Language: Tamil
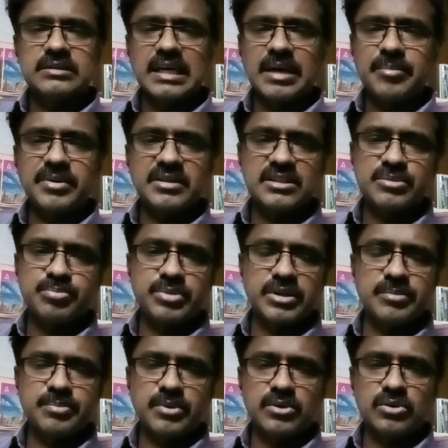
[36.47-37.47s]
டேமேஜஸ்
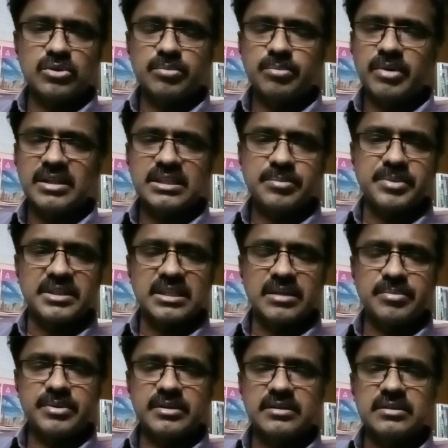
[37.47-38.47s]
பே பண்ணும் பாதிக்கப்பட்ட
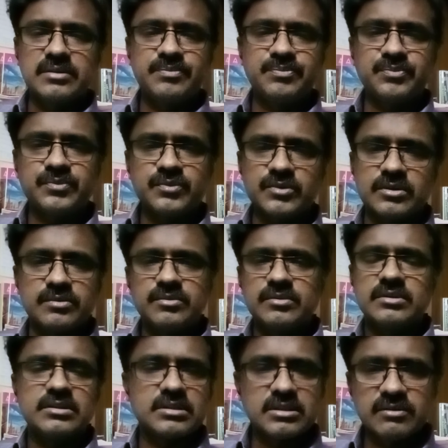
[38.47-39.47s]
நபருக்கு
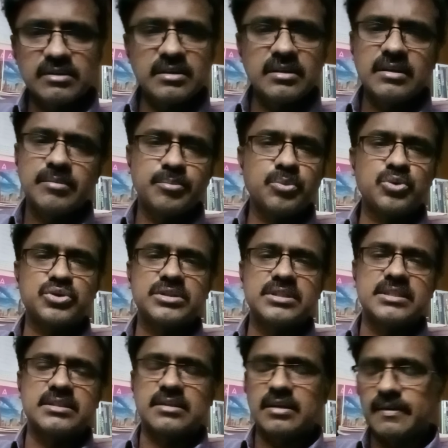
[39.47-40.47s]
சிவில்
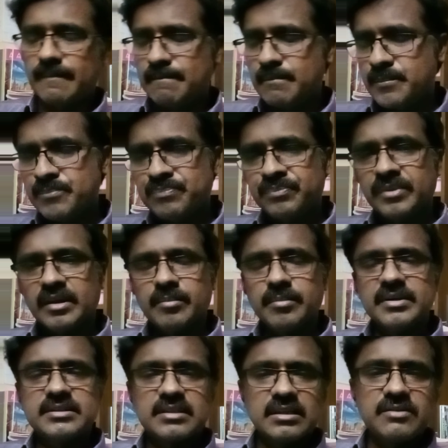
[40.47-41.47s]
ப்ரொசீடிங்ஸில்
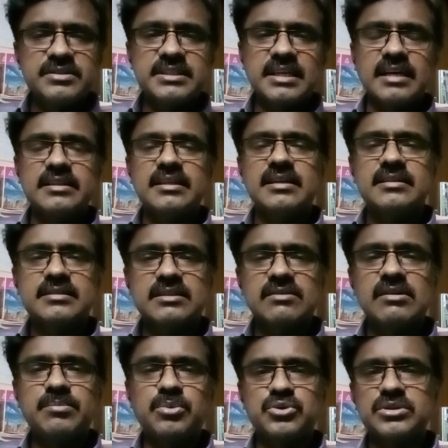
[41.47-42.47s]
பட் சில விஷ் அதே
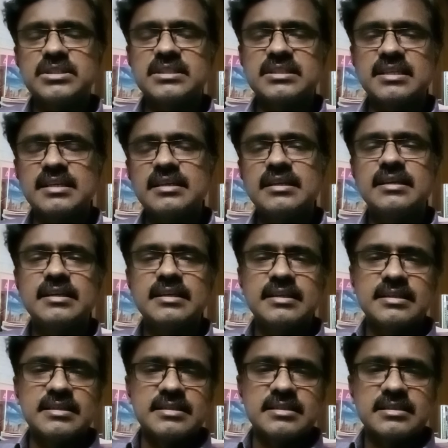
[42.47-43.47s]
சிவில் ப்ரொசீடிங்ஸில்
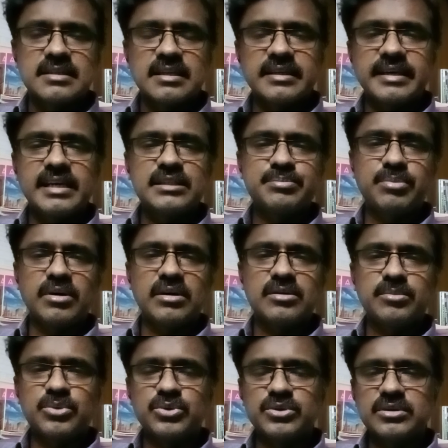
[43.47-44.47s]
சில கேஸ்
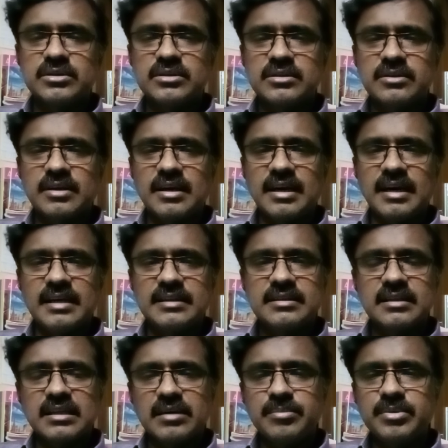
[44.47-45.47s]
பார்க்கும் பொழுது
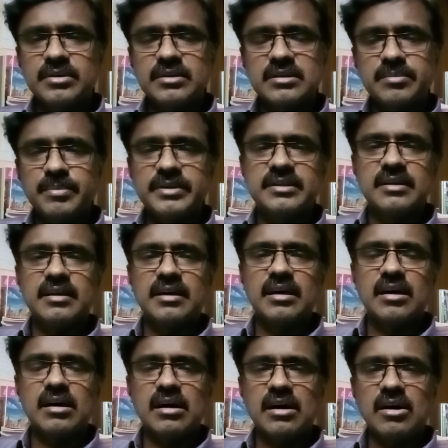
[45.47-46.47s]
அந்த நபருக்கு
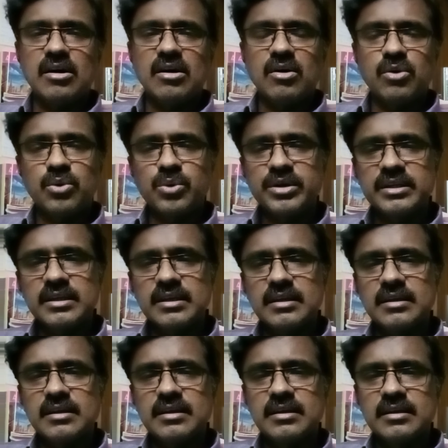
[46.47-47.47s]
பதிலாக அவருடைய
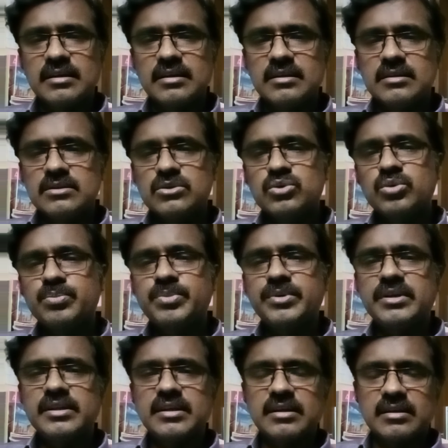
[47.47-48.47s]

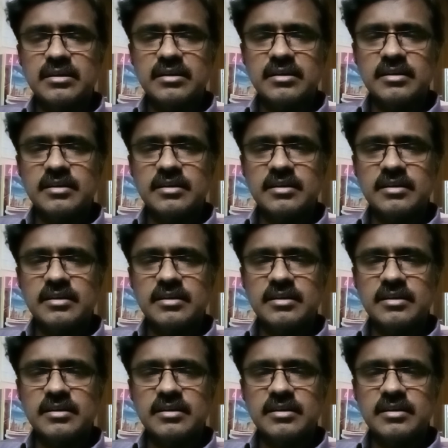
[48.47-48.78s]
சுப்பீரியர்